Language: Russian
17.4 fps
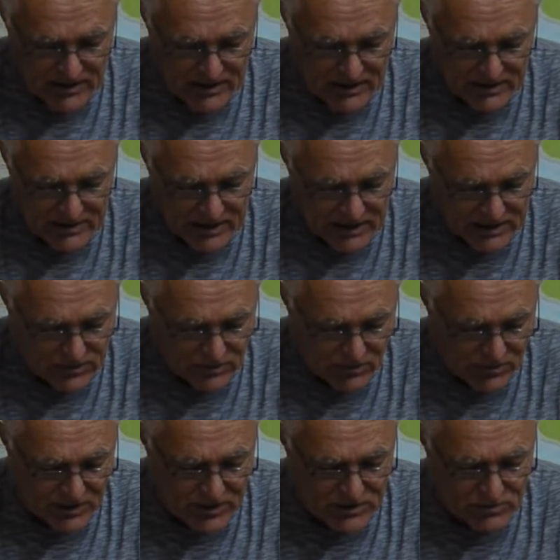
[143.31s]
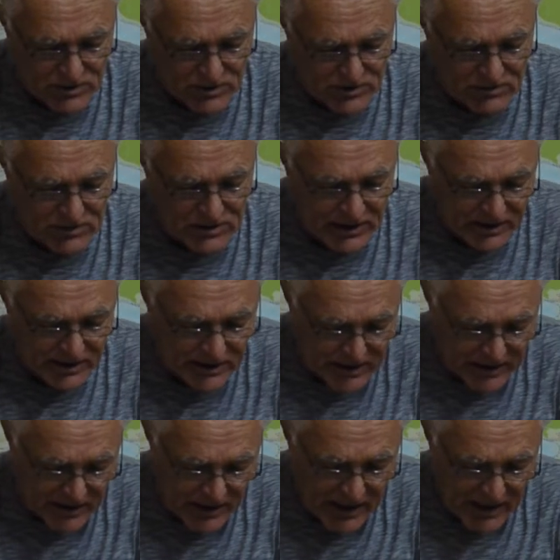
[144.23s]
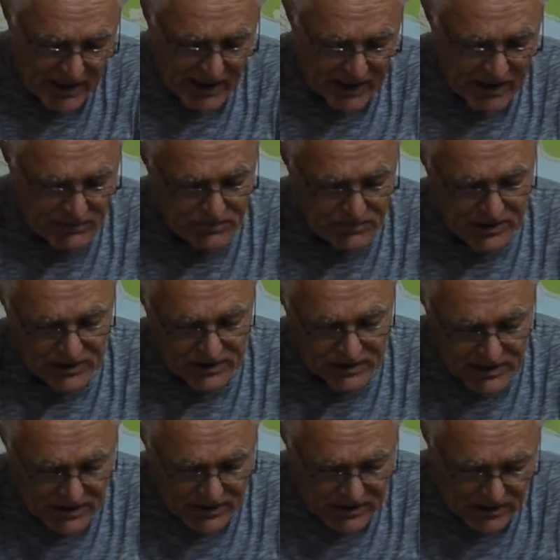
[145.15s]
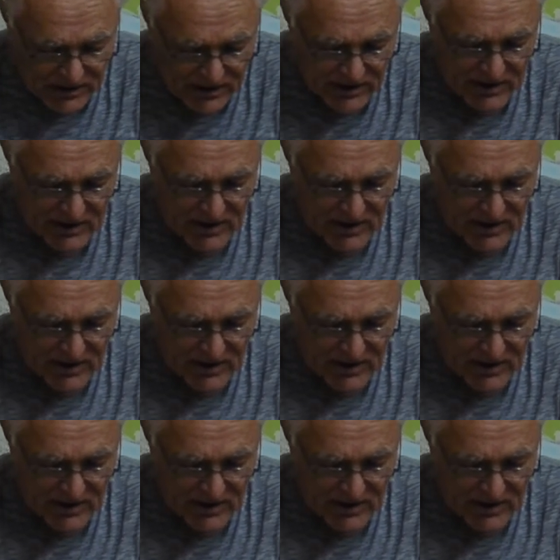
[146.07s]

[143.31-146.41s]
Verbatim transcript: средства производства страны и передать их